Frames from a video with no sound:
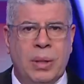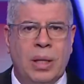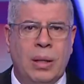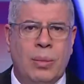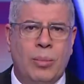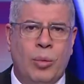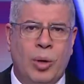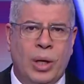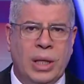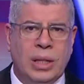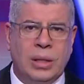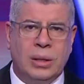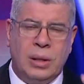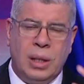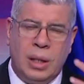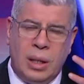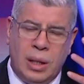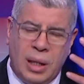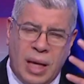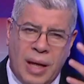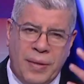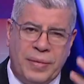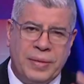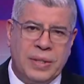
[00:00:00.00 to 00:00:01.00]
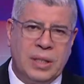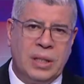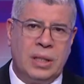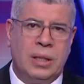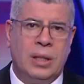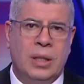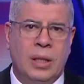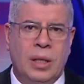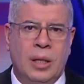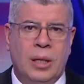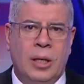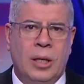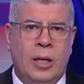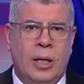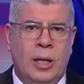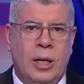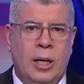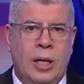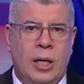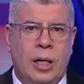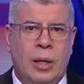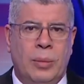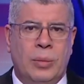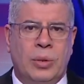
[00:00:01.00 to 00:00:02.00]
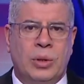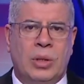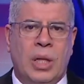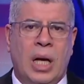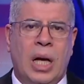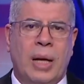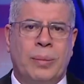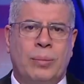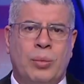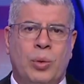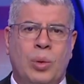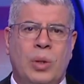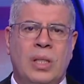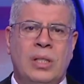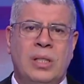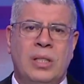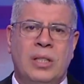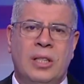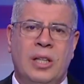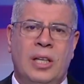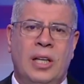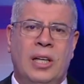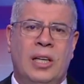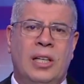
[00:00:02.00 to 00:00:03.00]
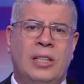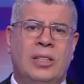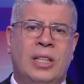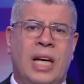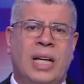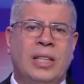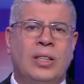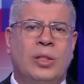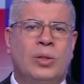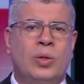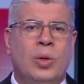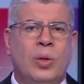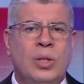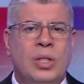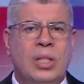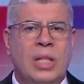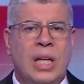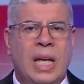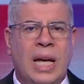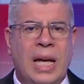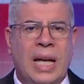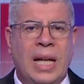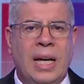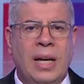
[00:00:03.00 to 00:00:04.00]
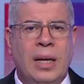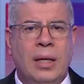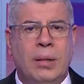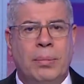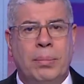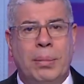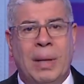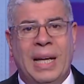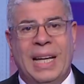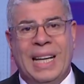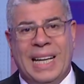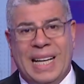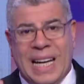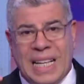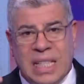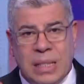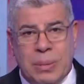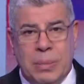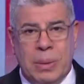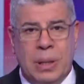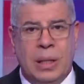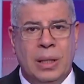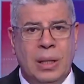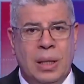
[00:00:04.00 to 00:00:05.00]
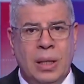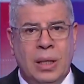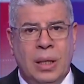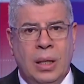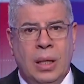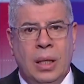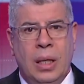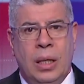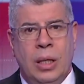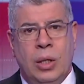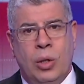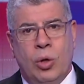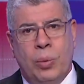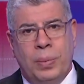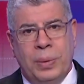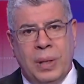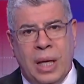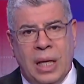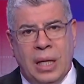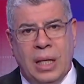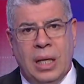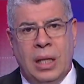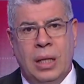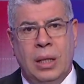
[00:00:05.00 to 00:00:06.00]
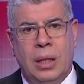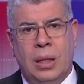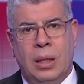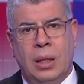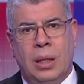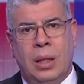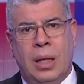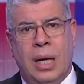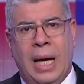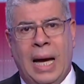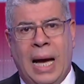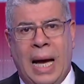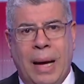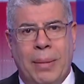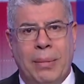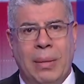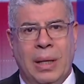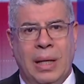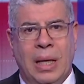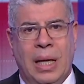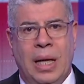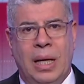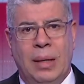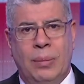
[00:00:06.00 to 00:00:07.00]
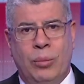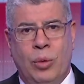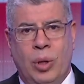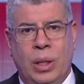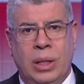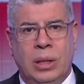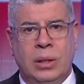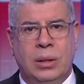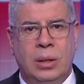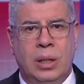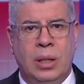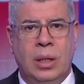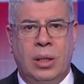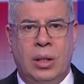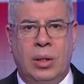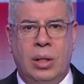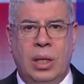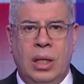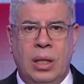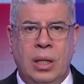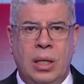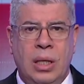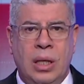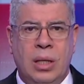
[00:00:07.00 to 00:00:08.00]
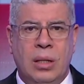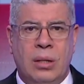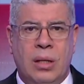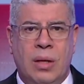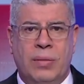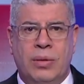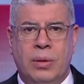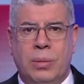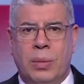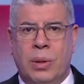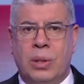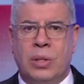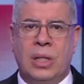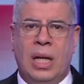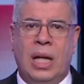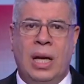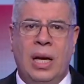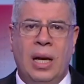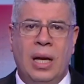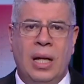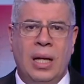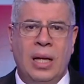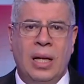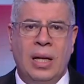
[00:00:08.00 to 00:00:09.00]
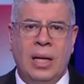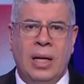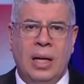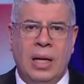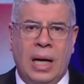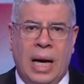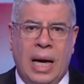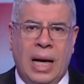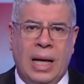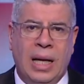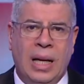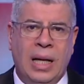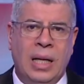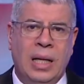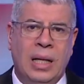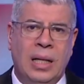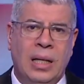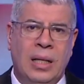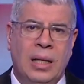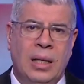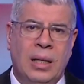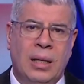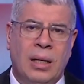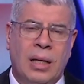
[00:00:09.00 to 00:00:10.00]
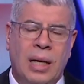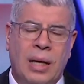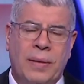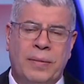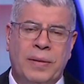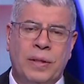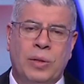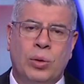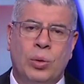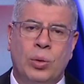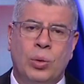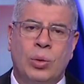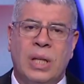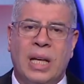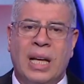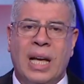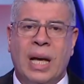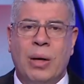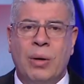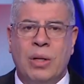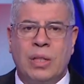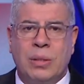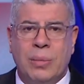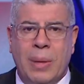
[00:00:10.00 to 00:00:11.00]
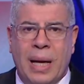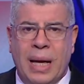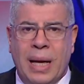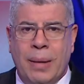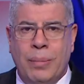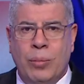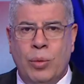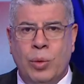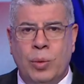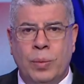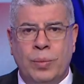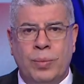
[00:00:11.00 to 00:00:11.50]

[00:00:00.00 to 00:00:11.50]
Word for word: المعد النفسي آه، لمنتخب تونس الاتحاد التونسي قال بيان رسمي انه بينهي عمل المعد الذهني ديفيد مارسيل على خلفيه انه تجاوز مهامه